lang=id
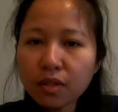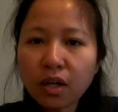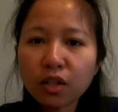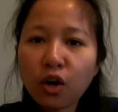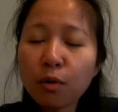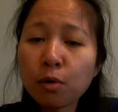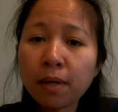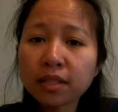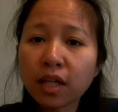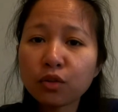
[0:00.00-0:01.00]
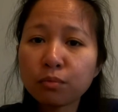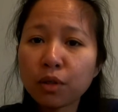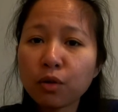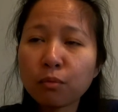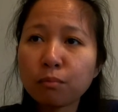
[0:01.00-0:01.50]
Atau kalau mau masak itu
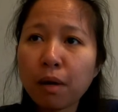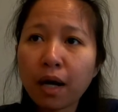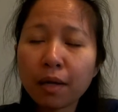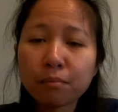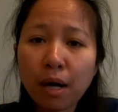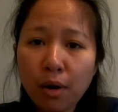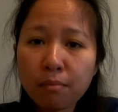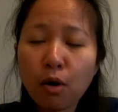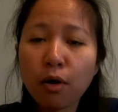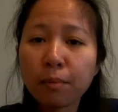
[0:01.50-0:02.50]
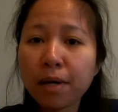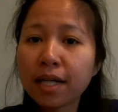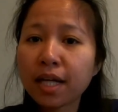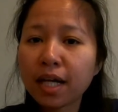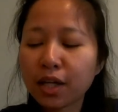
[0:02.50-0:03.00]
bingung pakai bawang, bawang
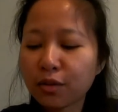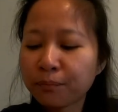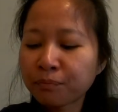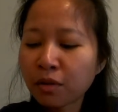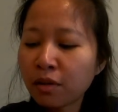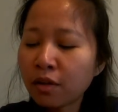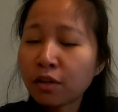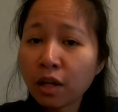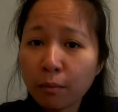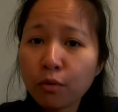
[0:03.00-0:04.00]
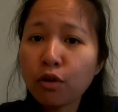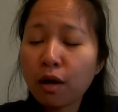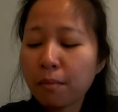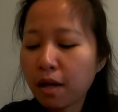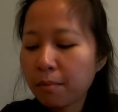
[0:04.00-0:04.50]
mana gitu. Tapi udah
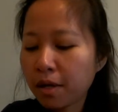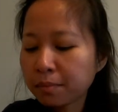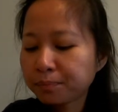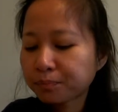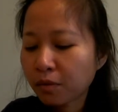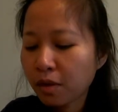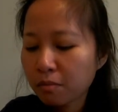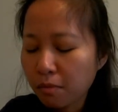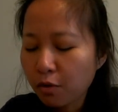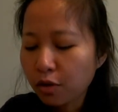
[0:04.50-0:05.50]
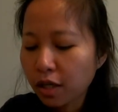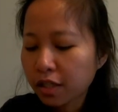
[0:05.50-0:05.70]
lama-lama baru lah